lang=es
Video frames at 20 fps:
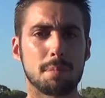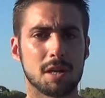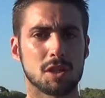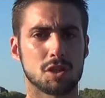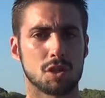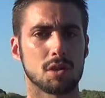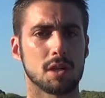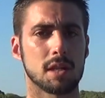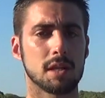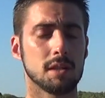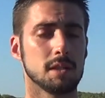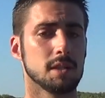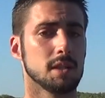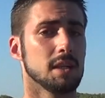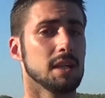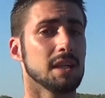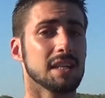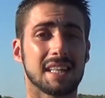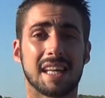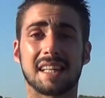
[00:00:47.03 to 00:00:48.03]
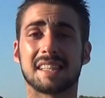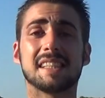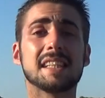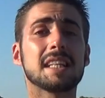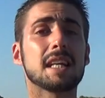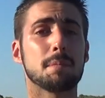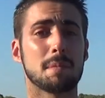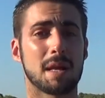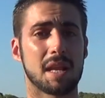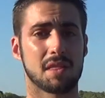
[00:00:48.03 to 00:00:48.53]
persona que
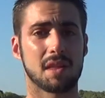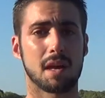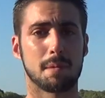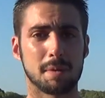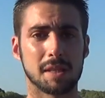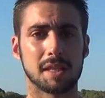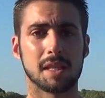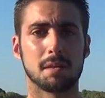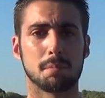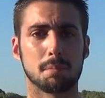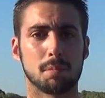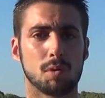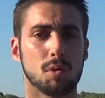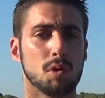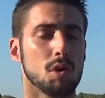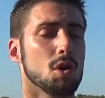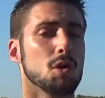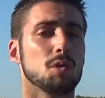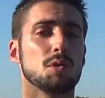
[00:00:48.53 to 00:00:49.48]
sí que merezca mi tiempo,